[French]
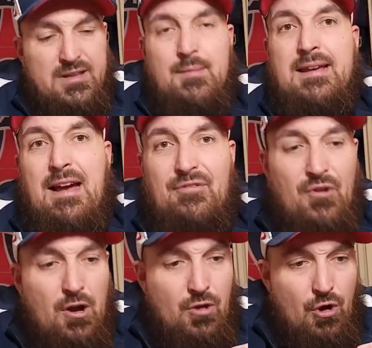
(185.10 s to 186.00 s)
des
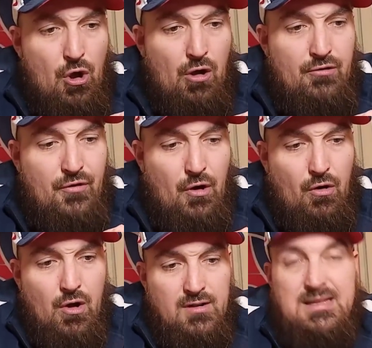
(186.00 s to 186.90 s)
mégaphones, en leur
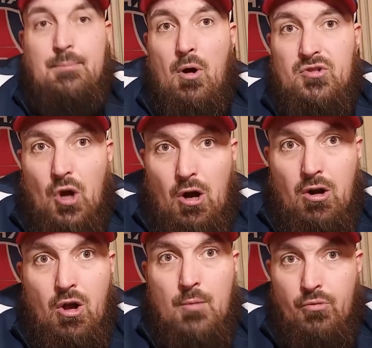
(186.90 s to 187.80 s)
enlevant des
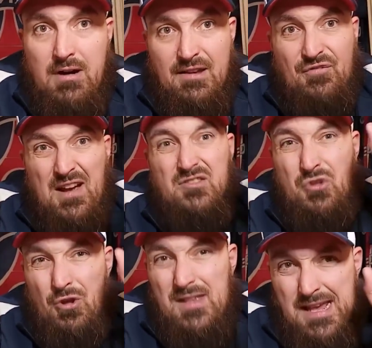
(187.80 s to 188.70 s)
banderoles, pour les faire
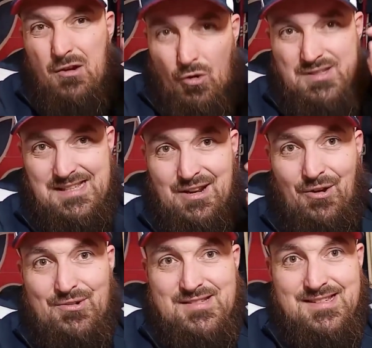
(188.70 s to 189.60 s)
tenir au
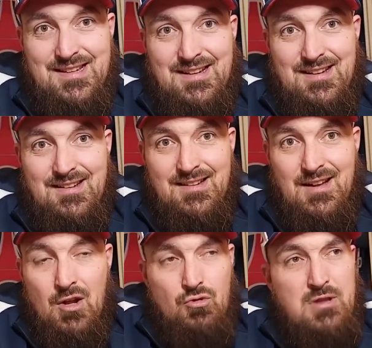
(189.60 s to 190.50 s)
silence.
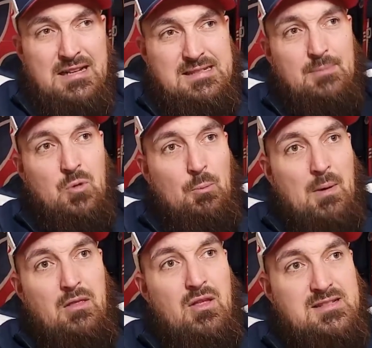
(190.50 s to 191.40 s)
Nous n'acceptons
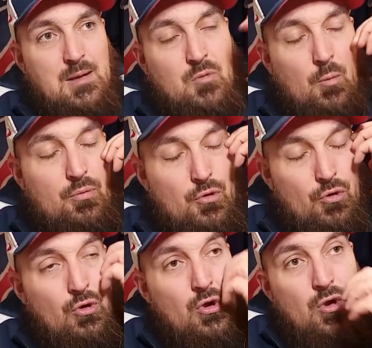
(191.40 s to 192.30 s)
pas, nous n'acceptons
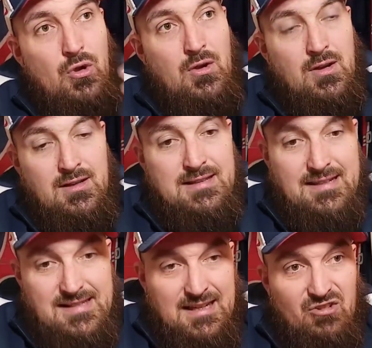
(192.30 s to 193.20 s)
plus des
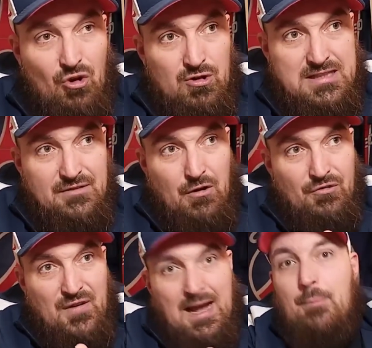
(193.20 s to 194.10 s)
dirigeants qui veulent
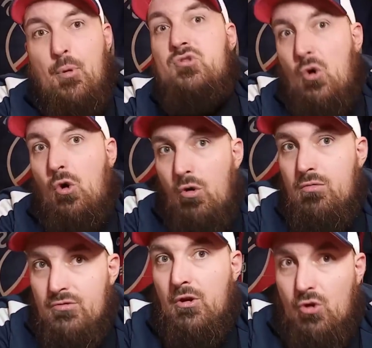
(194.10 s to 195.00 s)
faire un peu
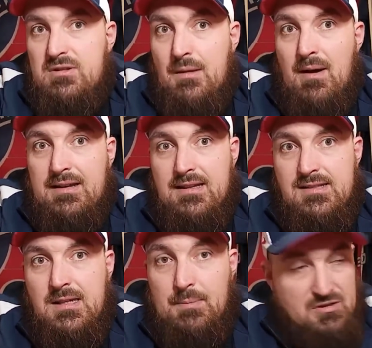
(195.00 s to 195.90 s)
trop dans le côté
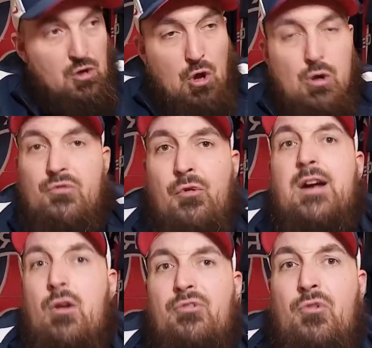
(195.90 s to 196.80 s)
marketing. Parce qu'encore une
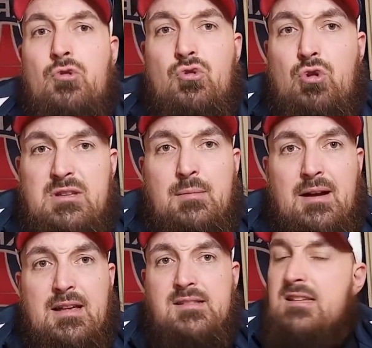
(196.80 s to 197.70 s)
fois, il en faut du côté
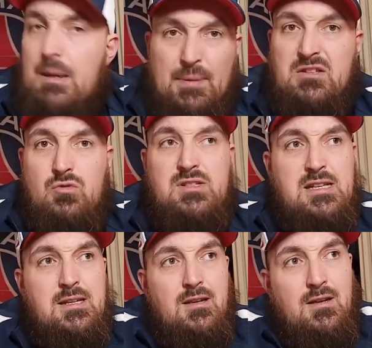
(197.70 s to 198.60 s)
marketing, il n'y a pas de
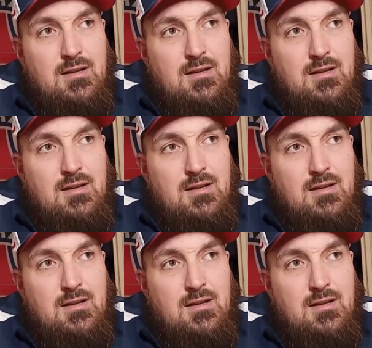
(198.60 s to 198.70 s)
souci.